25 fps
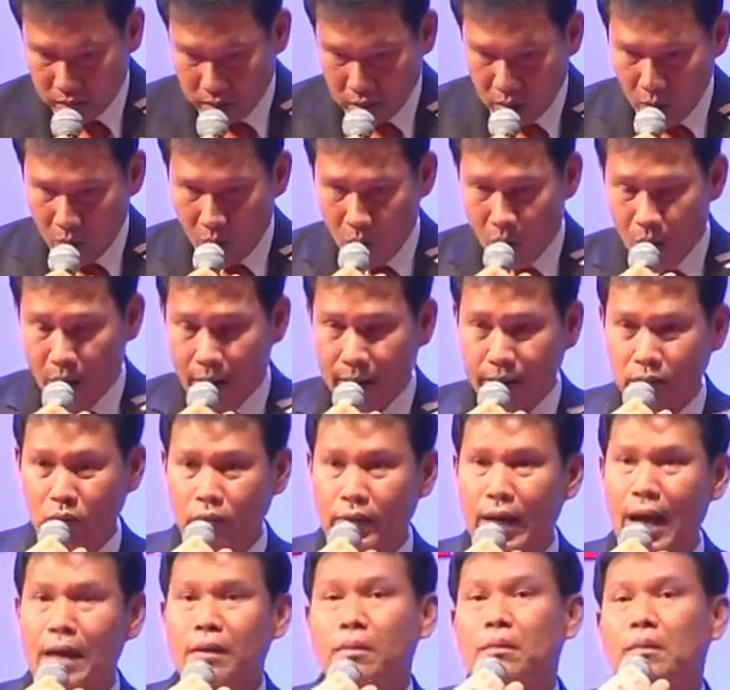ขอให้ทุก
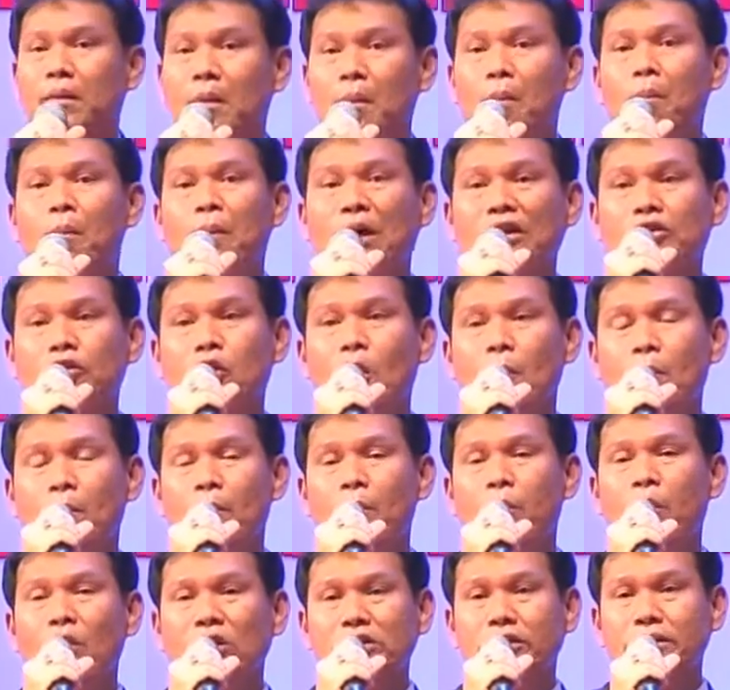ท่านประสบ
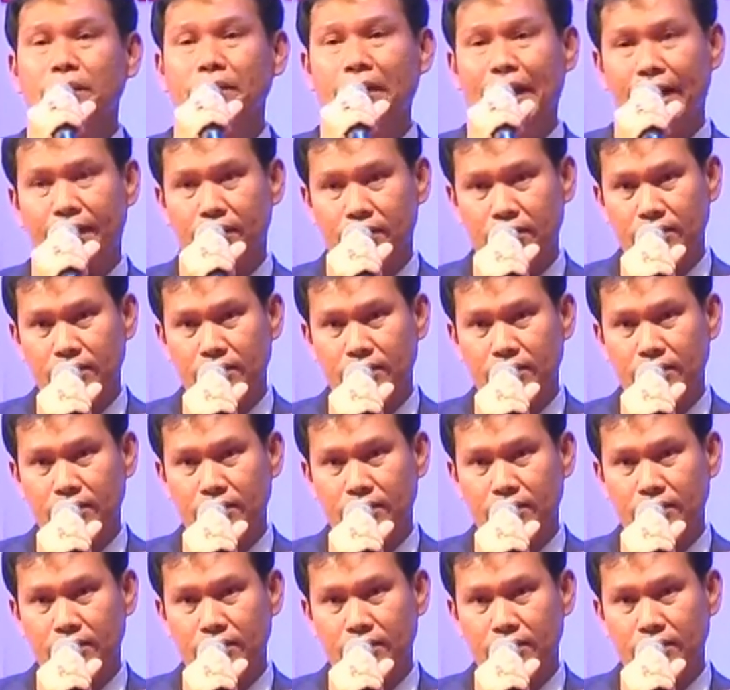ผลสำเร็จ